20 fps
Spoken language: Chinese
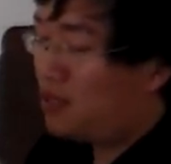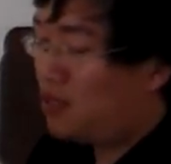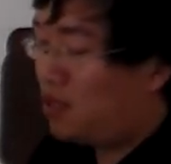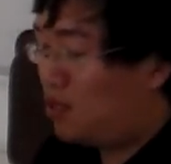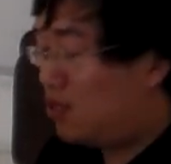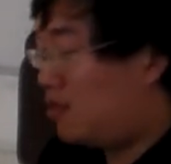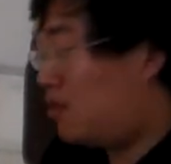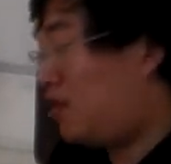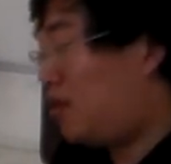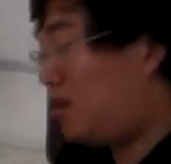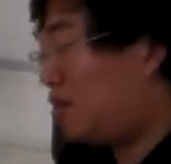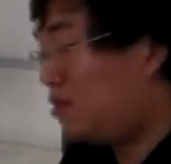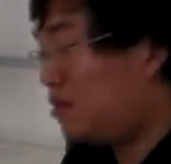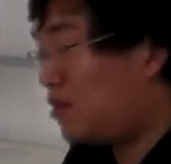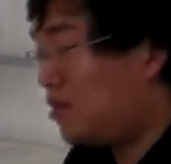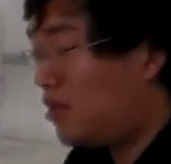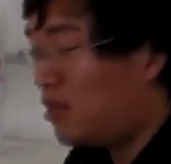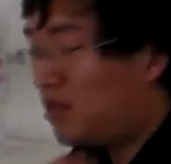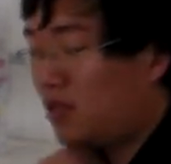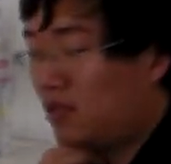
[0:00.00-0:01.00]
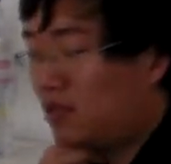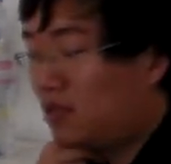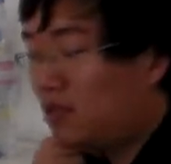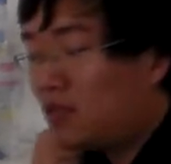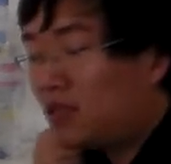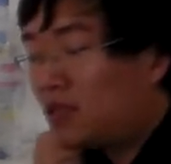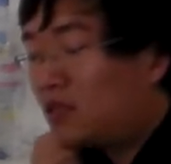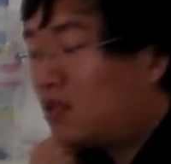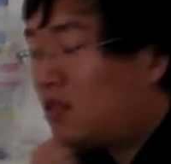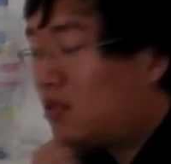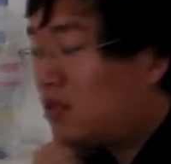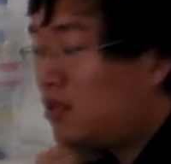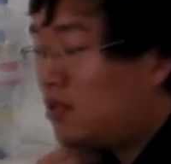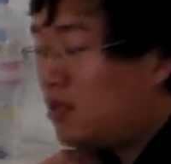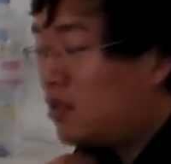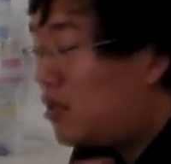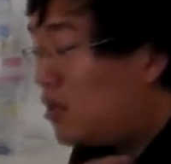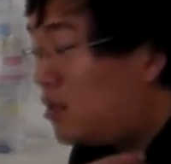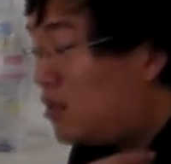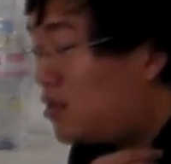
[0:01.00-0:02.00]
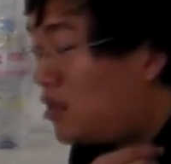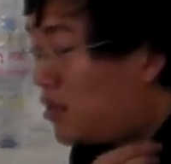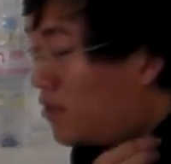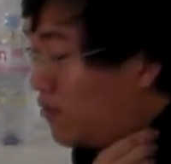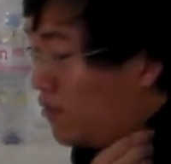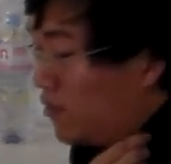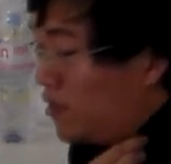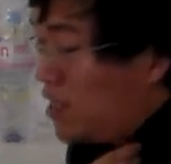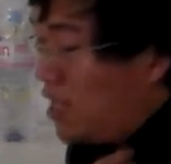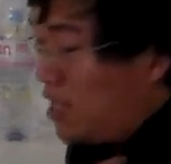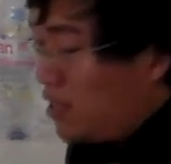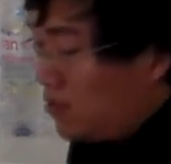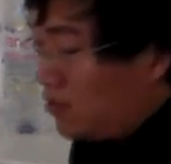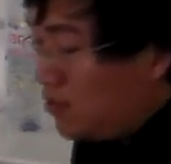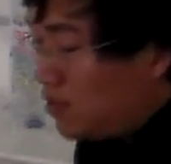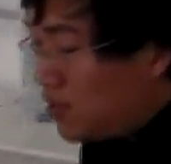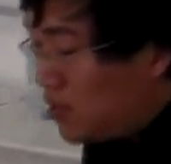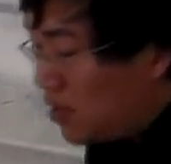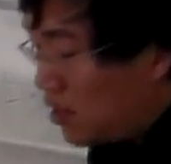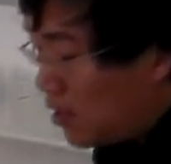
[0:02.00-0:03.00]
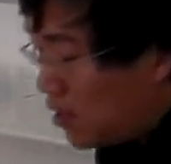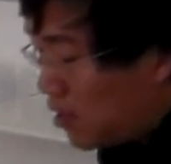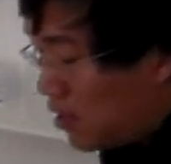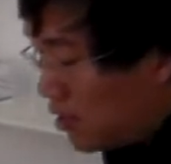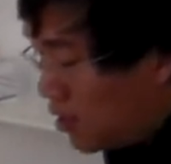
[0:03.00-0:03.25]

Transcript: 老老子和这个道呃和这个佛家的东西。